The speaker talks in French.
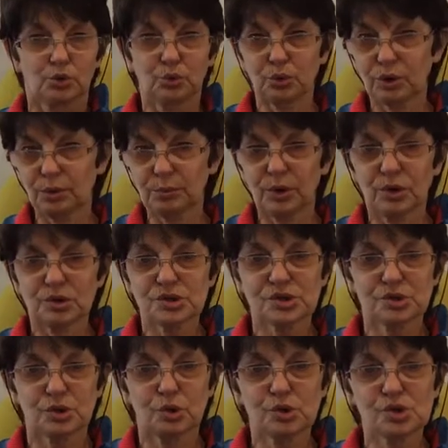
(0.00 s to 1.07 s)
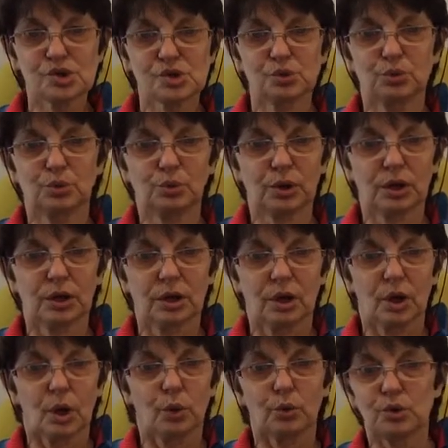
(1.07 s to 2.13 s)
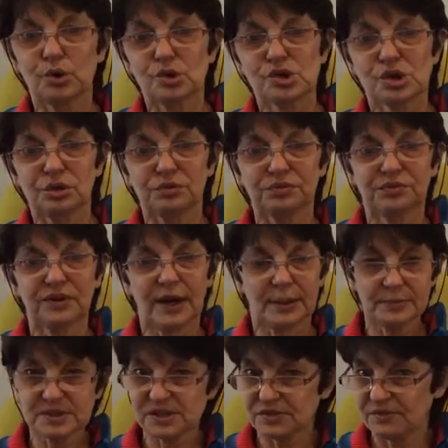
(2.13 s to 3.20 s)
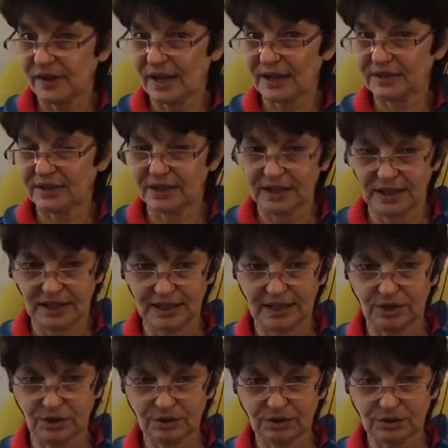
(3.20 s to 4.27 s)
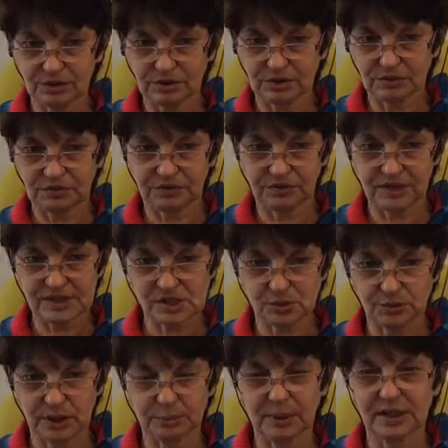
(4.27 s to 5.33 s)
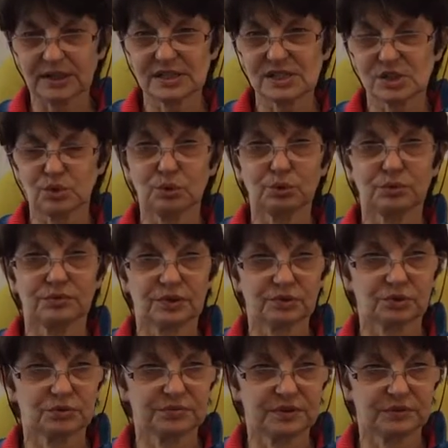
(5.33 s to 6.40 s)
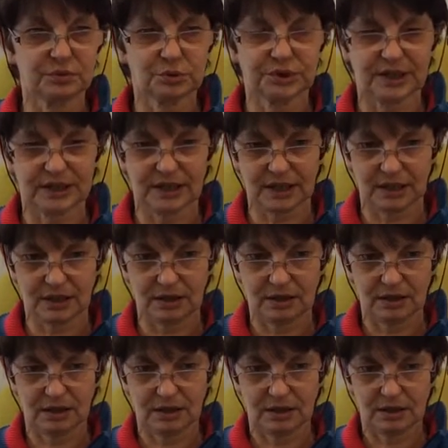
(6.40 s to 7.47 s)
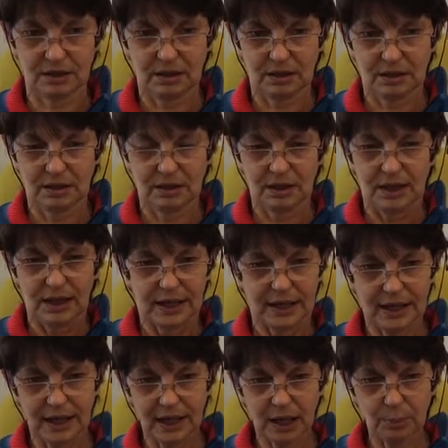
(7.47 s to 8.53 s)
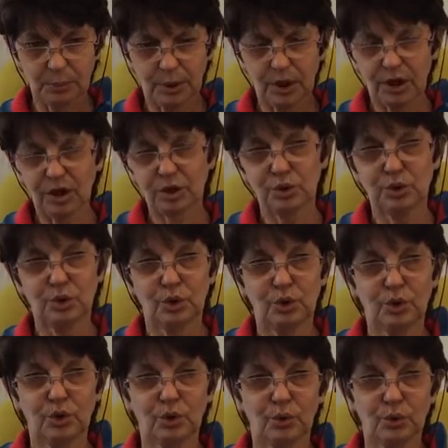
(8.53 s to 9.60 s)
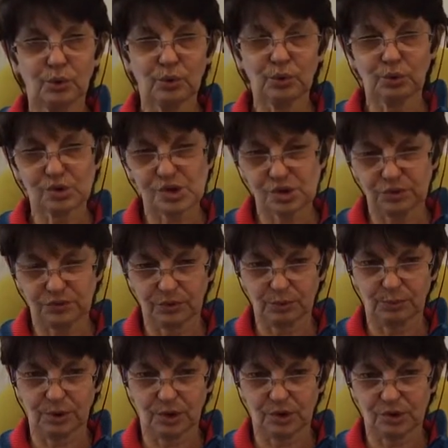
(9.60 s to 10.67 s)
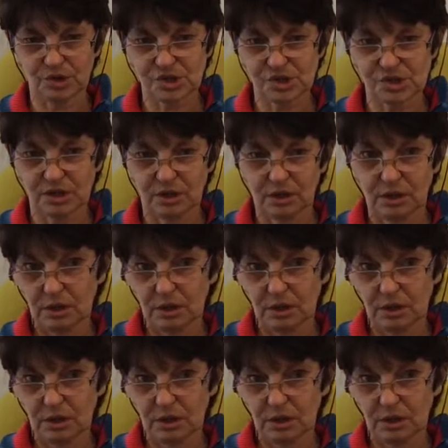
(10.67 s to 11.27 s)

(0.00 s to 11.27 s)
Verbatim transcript: Tout commence le jour où une jeune femme svelte et élégante fait son apparition devant Sophie Fautanel. Et elle arbore une longue chevelure blanche.